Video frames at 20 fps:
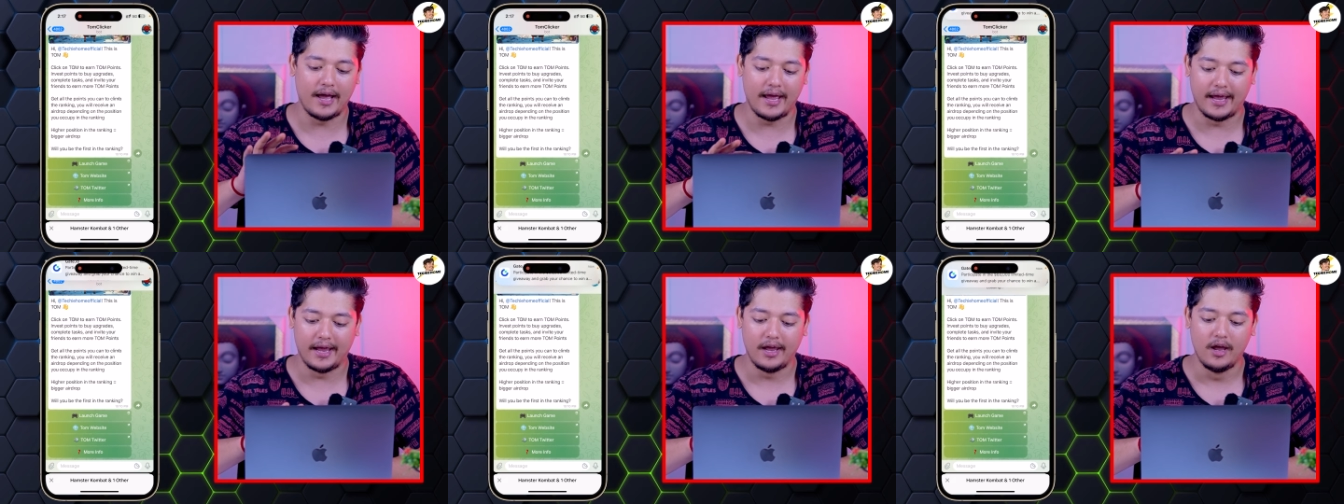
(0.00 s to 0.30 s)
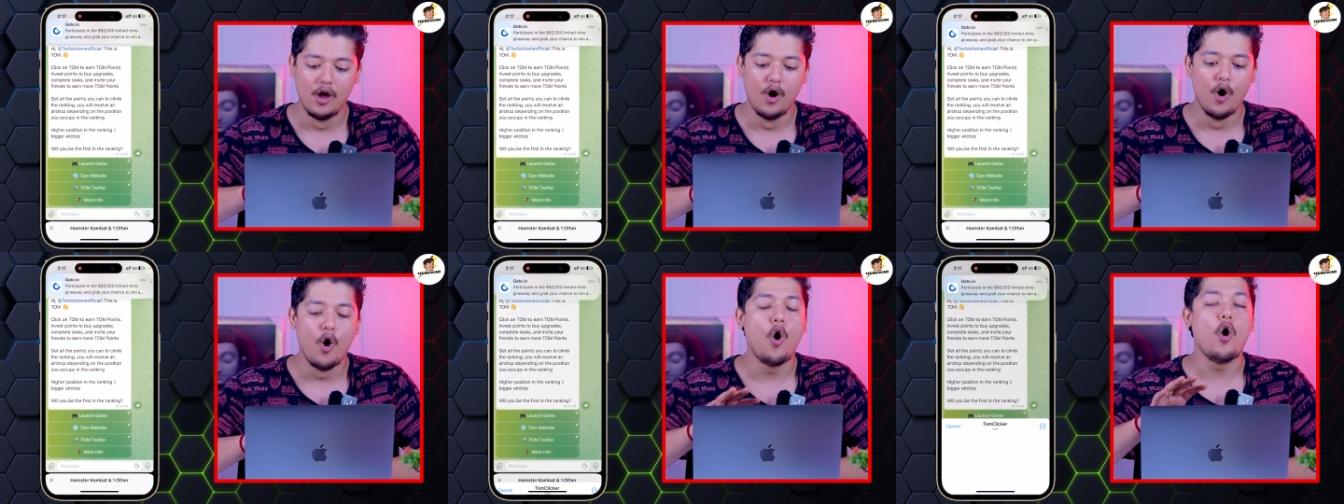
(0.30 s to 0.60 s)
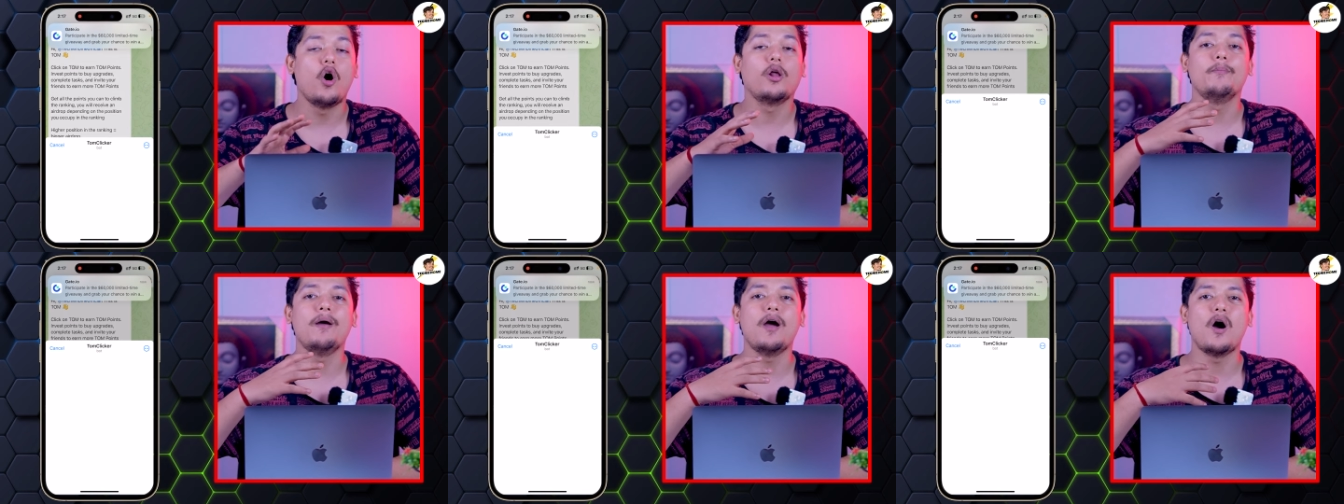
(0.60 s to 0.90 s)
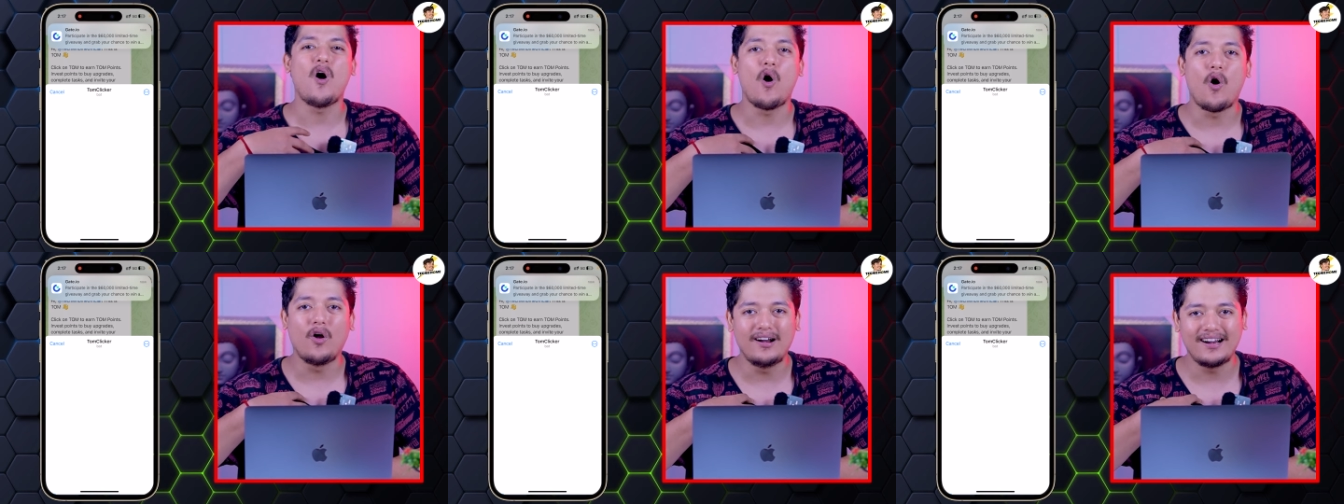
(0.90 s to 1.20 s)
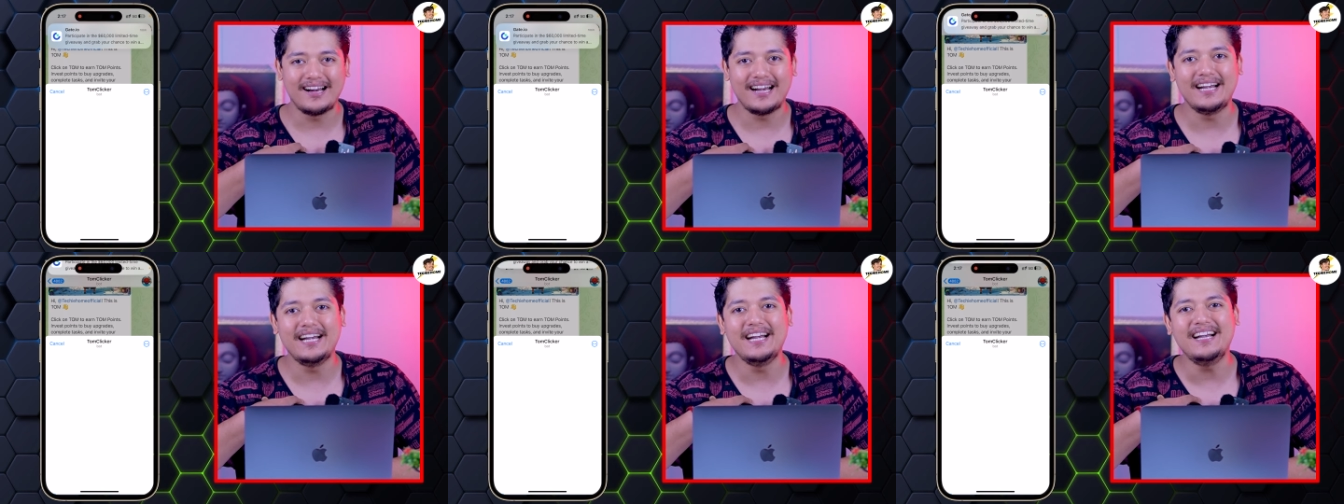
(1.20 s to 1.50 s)
है और मैं
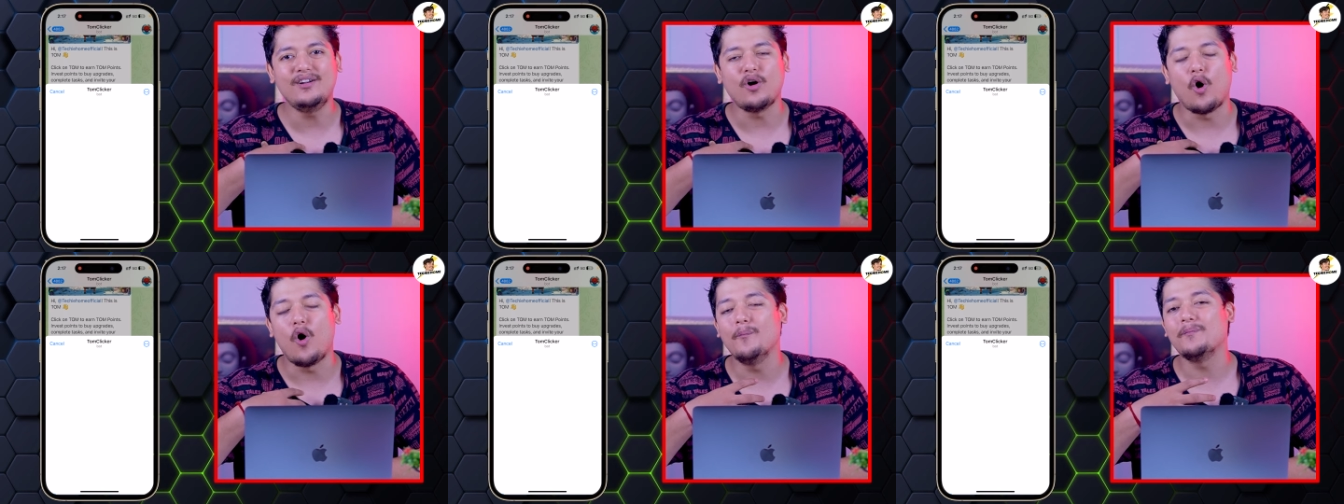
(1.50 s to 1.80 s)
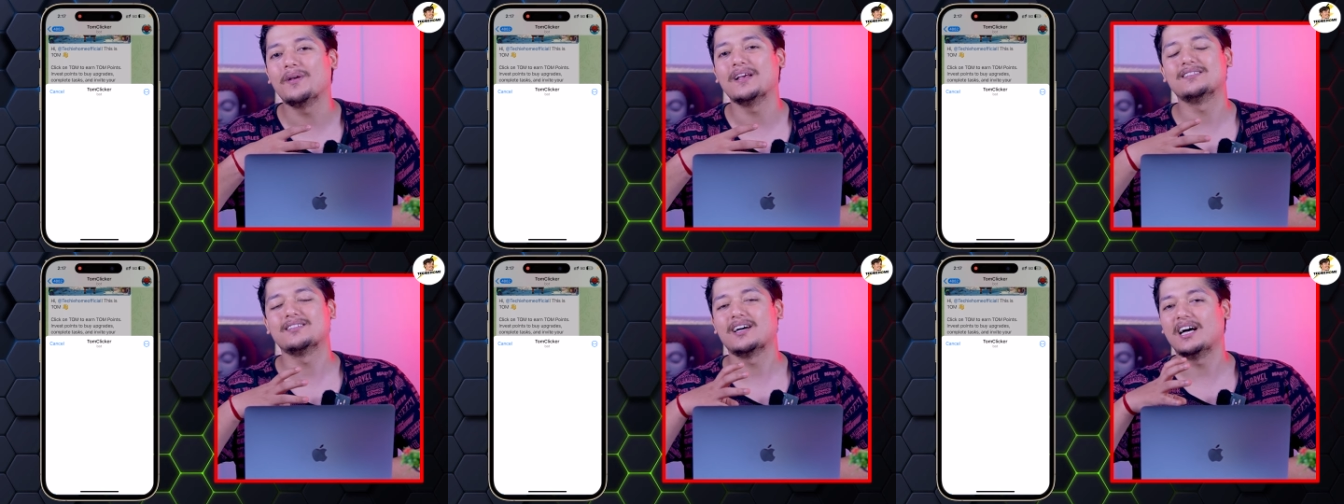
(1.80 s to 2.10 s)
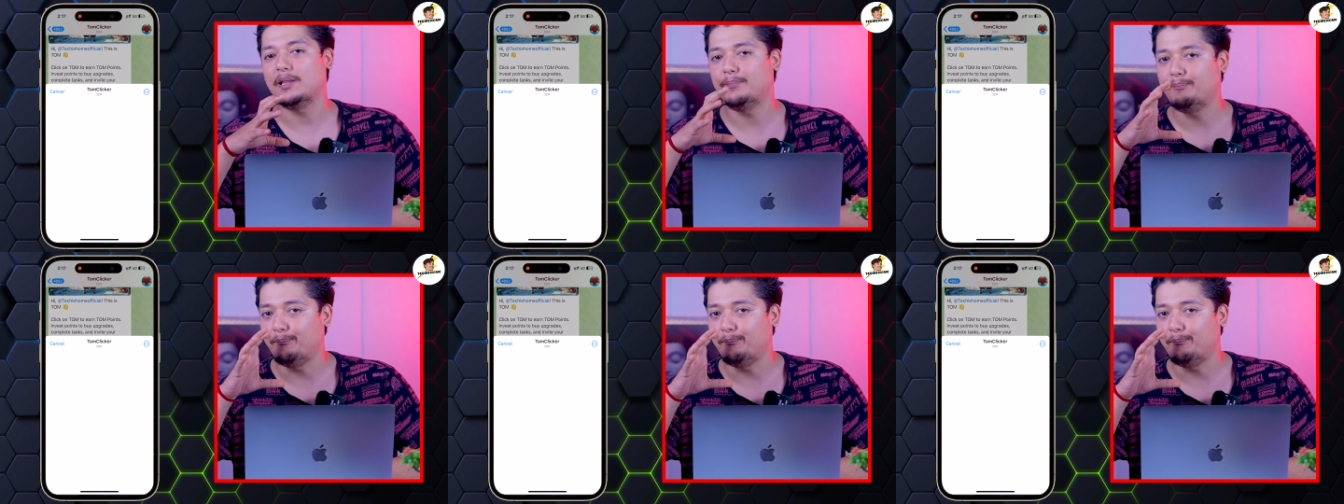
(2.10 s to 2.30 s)
ऑलरेडी टॉम के साथ